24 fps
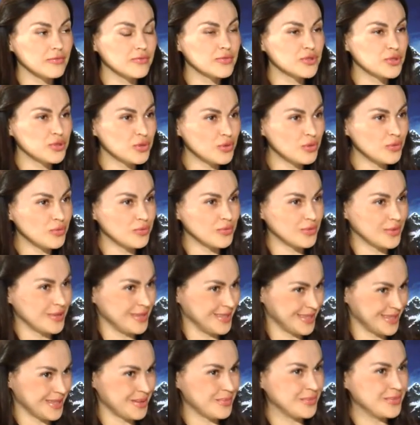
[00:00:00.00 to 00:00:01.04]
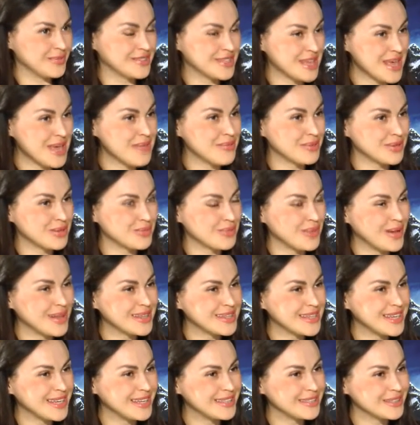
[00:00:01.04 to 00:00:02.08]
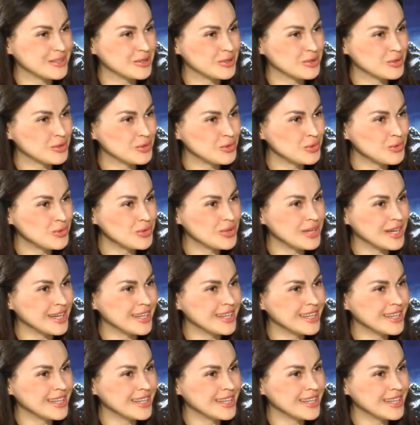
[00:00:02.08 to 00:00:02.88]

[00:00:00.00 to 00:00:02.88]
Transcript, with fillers: в чем вы вза взаимодополняете друг друга